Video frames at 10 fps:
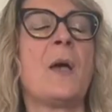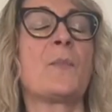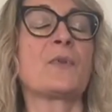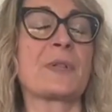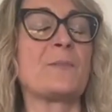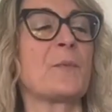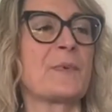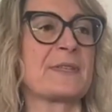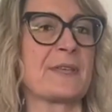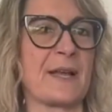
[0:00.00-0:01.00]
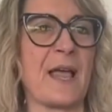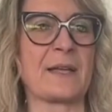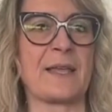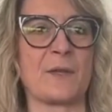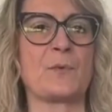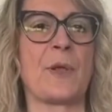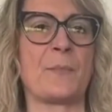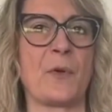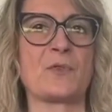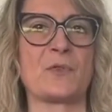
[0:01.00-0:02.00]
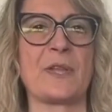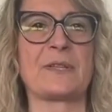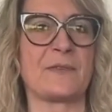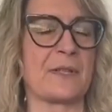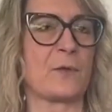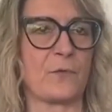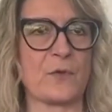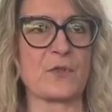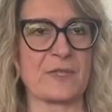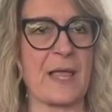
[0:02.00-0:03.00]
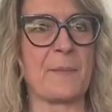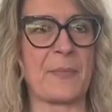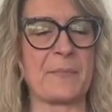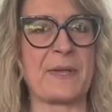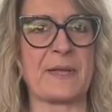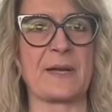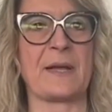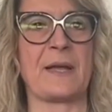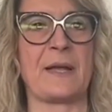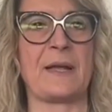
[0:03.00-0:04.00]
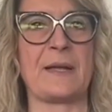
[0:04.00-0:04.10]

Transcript: potremmo pensare anche ad un appoggio di attività di ufficio stampa per eh,